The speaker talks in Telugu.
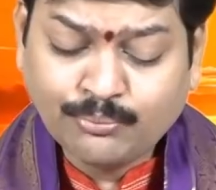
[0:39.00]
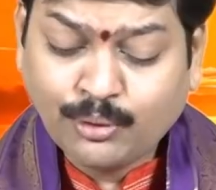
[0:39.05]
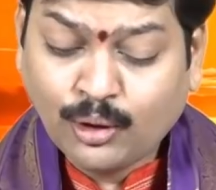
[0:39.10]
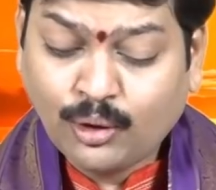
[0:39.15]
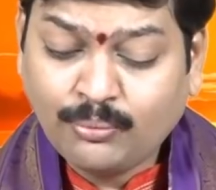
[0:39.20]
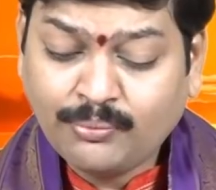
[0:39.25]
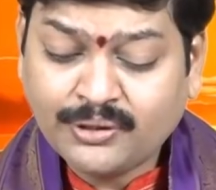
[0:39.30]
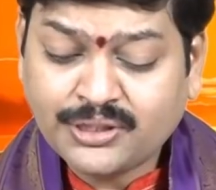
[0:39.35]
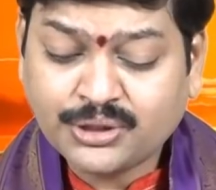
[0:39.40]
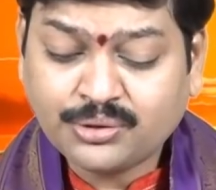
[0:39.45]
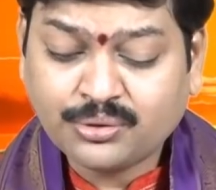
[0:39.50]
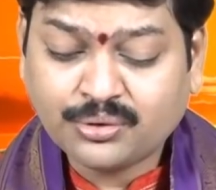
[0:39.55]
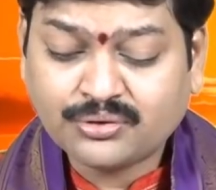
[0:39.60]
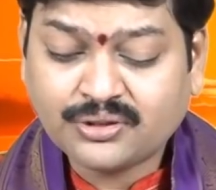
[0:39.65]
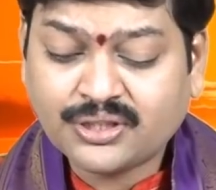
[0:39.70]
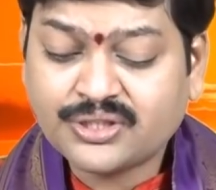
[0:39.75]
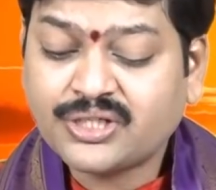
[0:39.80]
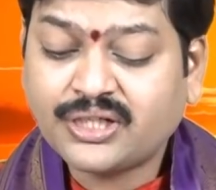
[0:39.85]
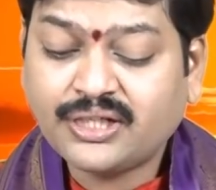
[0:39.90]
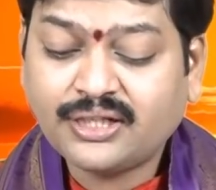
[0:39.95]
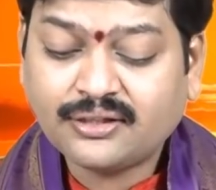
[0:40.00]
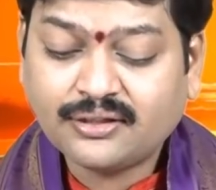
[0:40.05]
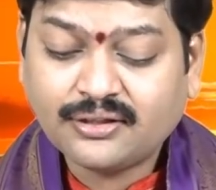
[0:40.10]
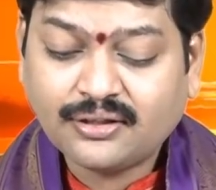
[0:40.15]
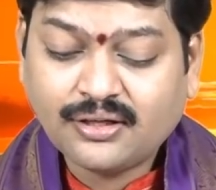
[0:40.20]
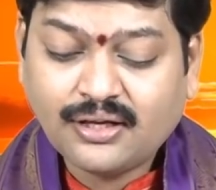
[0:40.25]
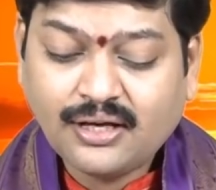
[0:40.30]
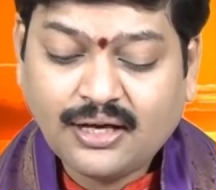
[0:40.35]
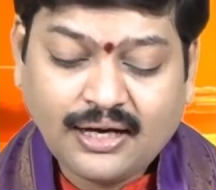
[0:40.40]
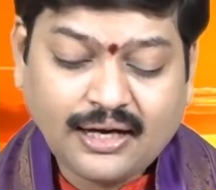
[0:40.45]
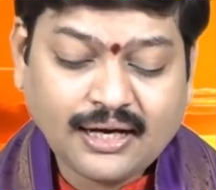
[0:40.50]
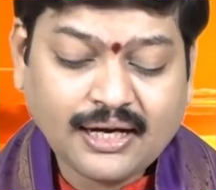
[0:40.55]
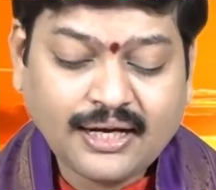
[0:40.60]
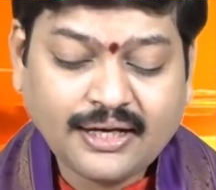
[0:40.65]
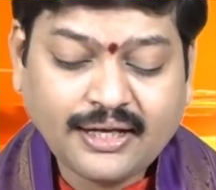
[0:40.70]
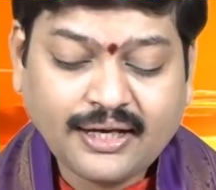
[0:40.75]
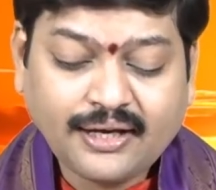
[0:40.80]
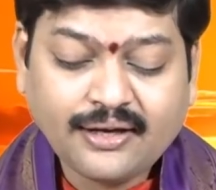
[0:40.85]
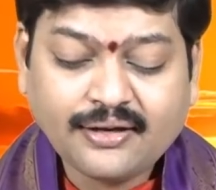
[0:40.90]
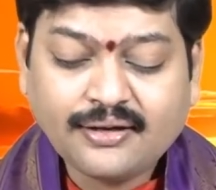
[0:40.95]
భౌమ చతుర్దశి
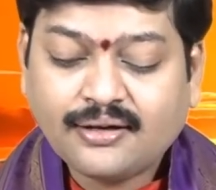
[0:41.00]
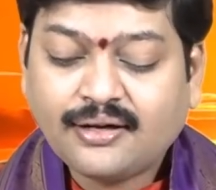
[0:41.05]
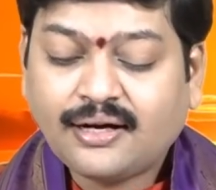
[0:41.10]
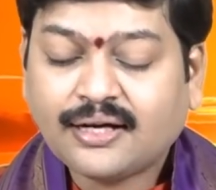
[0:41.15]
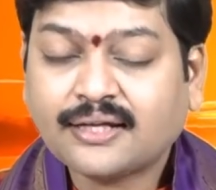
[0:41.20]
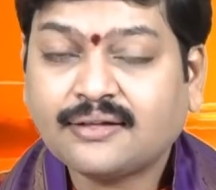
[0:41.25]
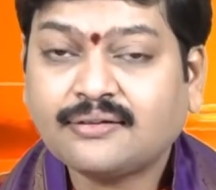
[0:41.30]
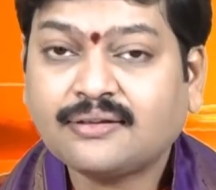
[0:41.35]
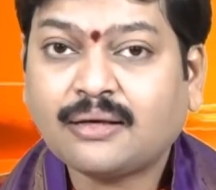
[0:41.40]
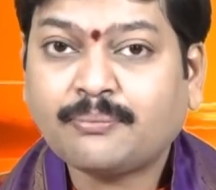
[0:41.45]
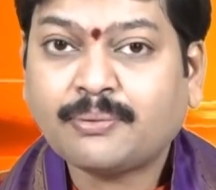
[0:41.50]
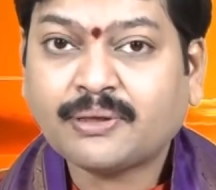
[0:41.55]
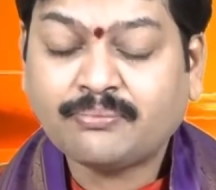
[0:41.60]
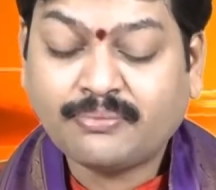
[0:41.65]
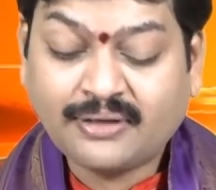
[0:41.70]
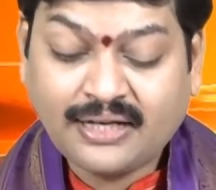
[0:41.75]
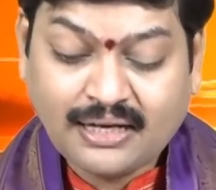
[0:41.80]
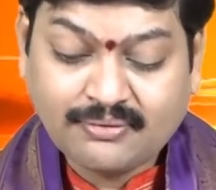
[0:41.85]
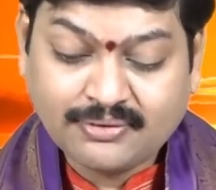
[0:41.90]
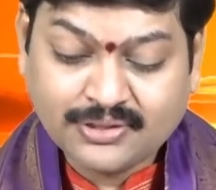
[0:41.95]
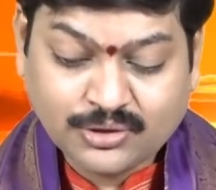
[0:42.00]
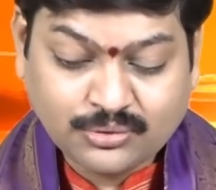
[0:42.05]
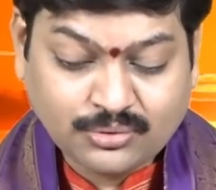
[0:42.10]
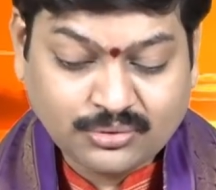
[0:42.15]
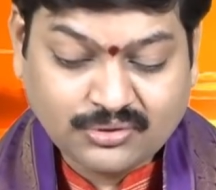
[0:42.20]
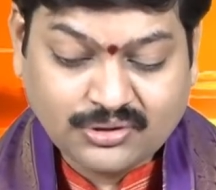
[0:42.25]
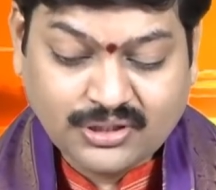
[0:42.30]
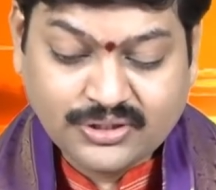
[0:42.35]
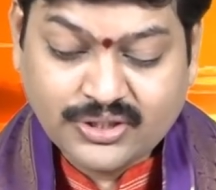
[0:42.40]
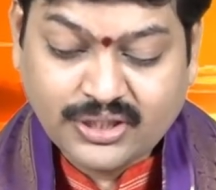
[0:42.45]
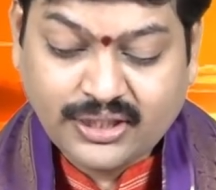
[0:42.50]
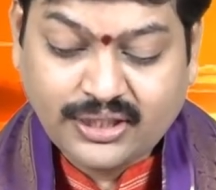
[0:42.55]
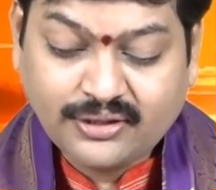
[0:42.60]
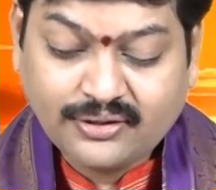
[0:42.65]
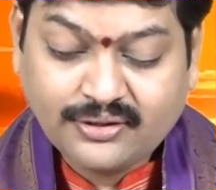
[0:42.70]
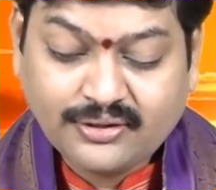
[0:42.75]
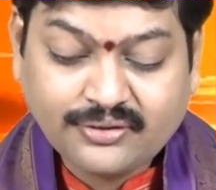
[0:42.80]
అలానే అనంత పద్మనాభ చతుర్దశి